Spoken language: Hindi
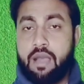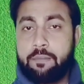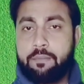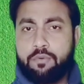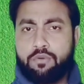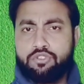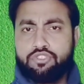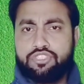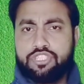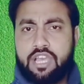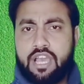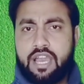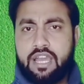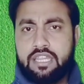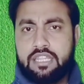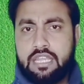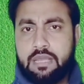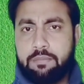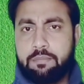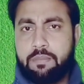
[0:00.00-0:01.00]
आपको
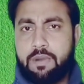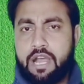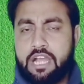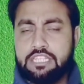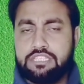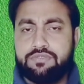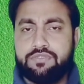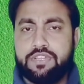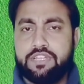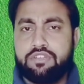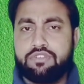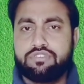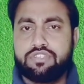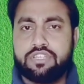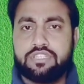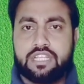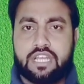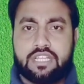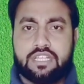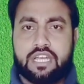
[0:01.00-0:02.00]
चार या पांच वीडियो
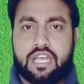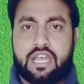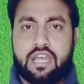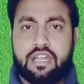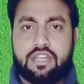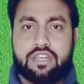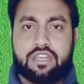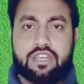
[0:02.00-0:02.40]
से ज़्यादा